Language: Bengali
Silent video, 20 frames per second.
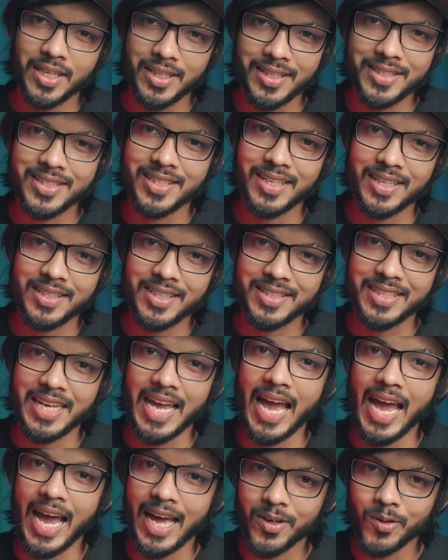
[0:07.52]
যেটা দেখছেন এটি একটি
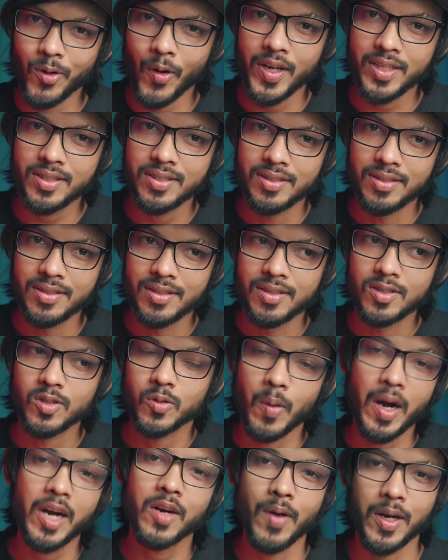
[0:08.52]
অ্যান্ড্রয়েড
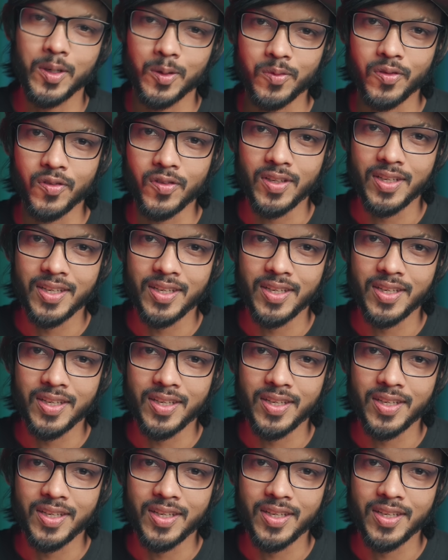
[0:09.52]
স্মার্ট বাটন ফোন